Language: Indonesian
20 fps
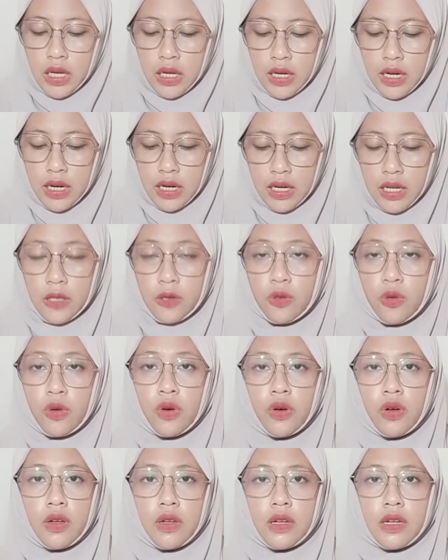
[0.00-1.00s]
dan itu
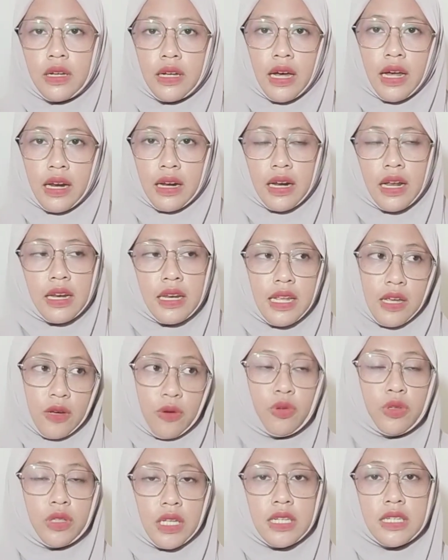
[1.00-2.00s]
karena
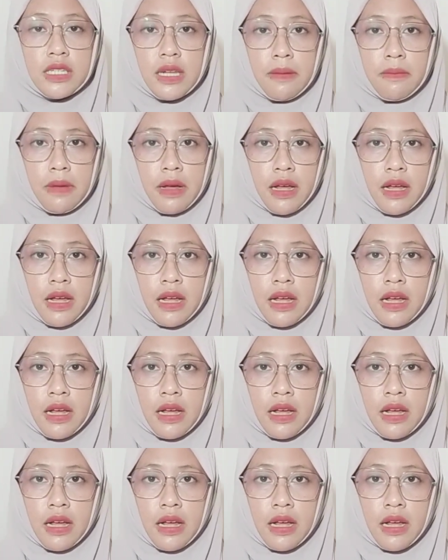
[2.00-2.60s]
diikutin sama